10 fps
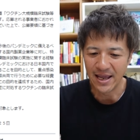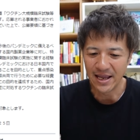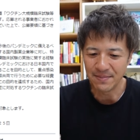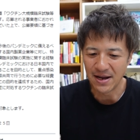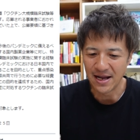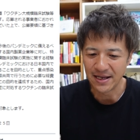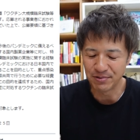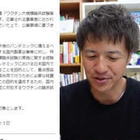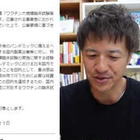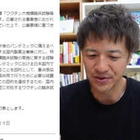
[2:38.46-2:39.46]
今
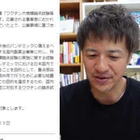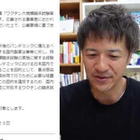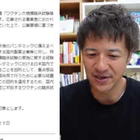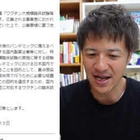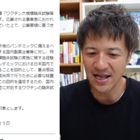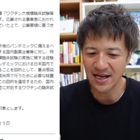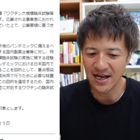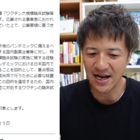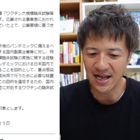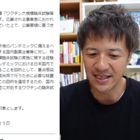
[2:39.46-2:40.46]
募集が
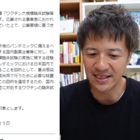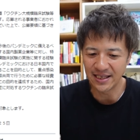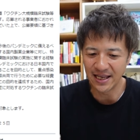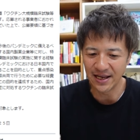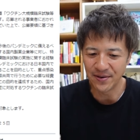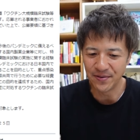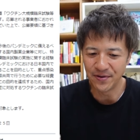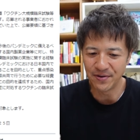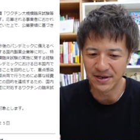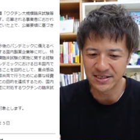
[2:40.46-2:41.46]
かかって
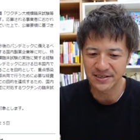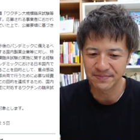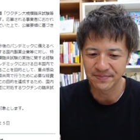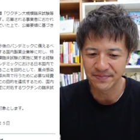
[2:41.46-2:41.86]
おります。